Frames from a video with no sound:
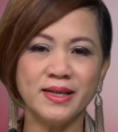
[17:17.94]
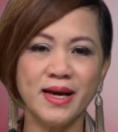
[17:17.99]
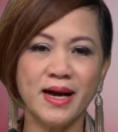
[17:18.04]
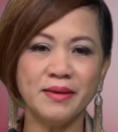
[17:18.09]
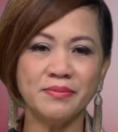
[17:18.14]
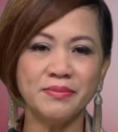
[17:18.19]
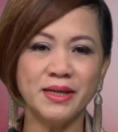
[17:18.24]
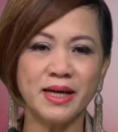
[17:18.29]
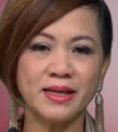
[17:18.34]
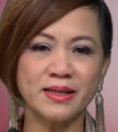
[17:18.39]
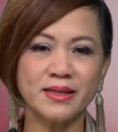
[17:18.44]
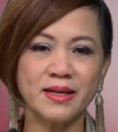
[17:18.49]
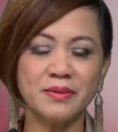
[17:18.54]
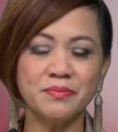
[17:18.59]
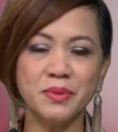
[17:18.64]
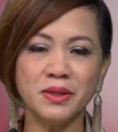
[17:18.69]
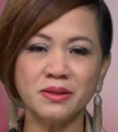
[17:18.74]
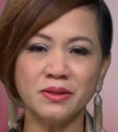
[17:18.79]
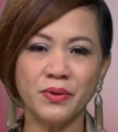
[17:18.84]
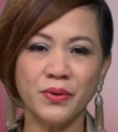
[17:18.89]
áp đặt các
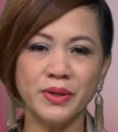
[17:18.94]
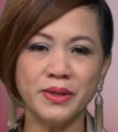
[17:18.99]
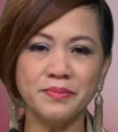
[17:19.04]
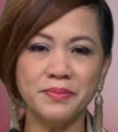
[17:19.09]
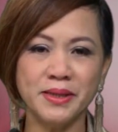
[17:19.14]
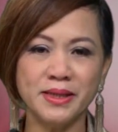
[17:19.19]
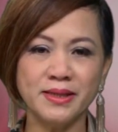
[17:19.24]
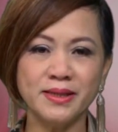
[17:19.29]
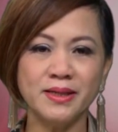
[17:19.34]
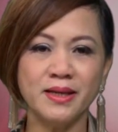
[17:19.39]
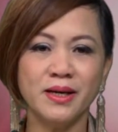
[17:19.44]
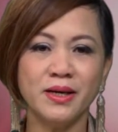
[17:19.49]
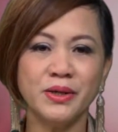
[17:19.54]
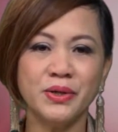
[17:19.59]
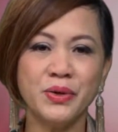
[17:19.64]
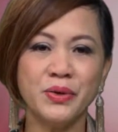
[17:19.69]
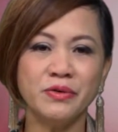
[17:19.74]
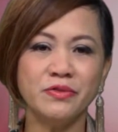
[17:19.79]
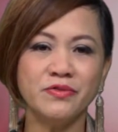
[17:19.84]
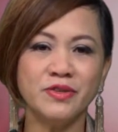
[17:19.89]
mức thuế mới
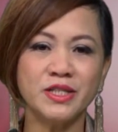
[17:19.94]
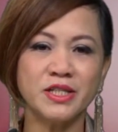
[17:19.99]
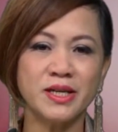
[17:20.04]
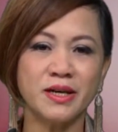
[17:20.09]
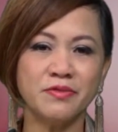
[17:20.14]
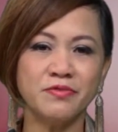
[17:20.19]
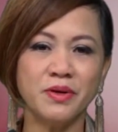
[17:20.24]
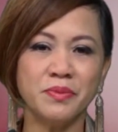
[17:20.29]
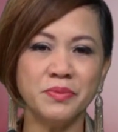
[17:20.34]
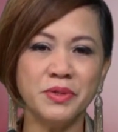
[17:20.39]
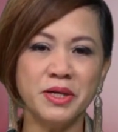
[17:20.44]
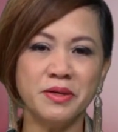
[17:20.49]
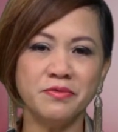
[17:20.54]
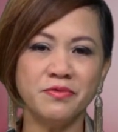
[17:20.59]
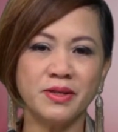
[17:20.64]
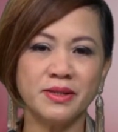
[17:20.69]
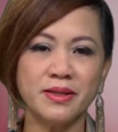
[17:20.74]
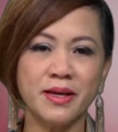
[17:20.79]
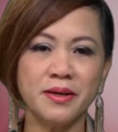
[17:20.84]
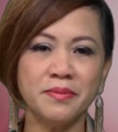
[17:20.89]
đối với sản phẩm nhôm
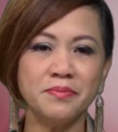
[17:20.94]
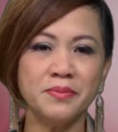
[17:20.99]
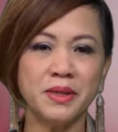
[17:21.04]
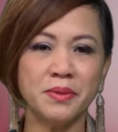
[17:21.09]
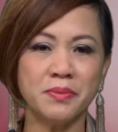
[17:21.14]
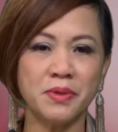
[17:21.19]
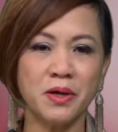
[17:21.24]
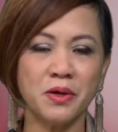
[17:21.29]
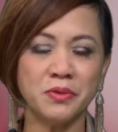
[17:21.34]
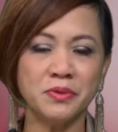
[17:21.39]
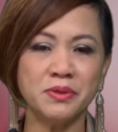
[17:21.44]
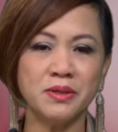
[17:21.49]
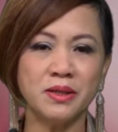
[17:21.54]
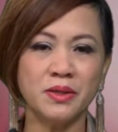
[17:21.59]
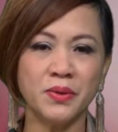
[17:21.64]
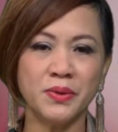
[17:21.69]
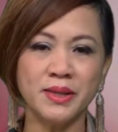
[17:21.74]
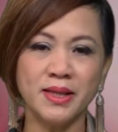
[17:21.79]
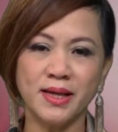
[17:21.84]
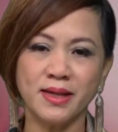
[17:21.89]
và thép nhập khẩu từ
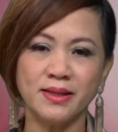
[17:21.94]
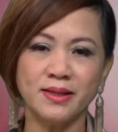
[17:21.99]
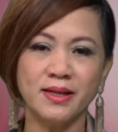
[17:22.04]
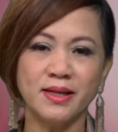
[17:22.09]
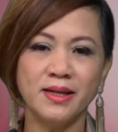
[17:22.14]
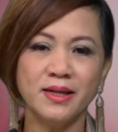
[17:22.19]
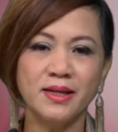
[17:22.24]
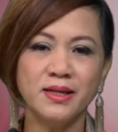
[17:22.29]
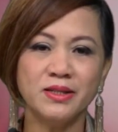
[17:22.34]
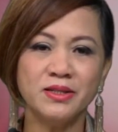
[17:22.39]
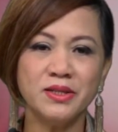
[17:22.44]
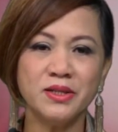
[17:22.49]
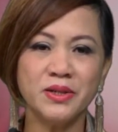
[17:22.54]
khối này. Trước